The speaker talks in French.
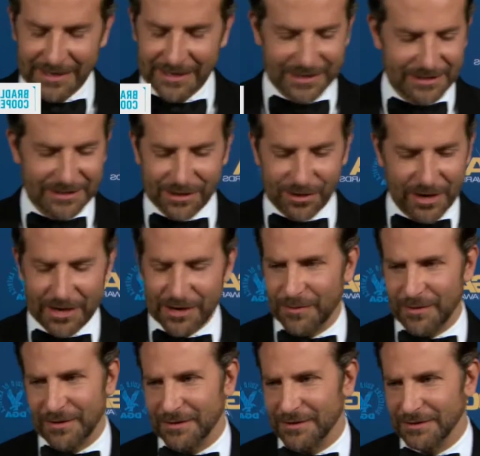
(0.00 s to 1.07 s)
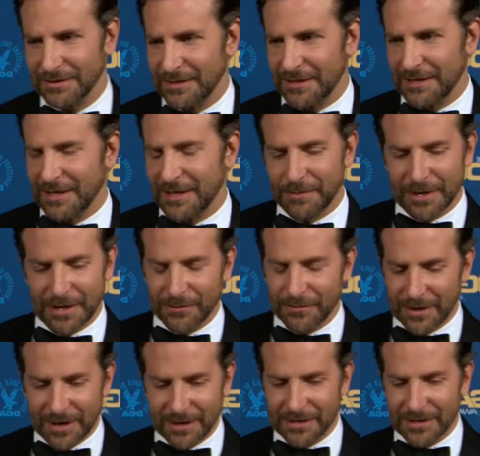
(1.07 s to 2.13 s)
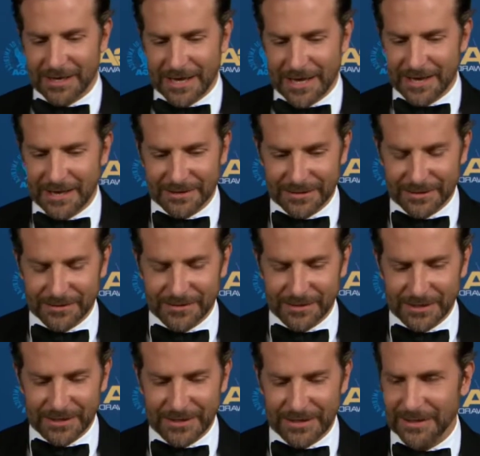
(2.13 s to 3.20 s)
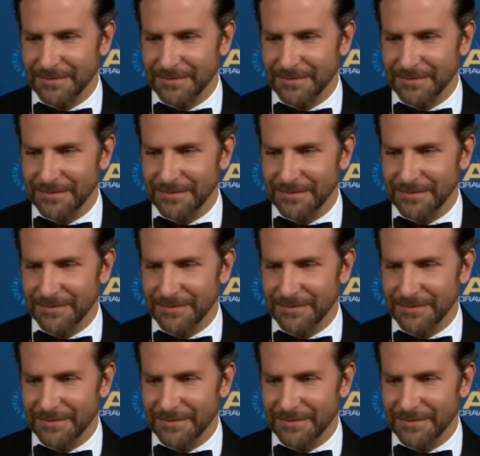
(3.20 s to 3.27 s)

Je vais dans une famille française pendant six mois,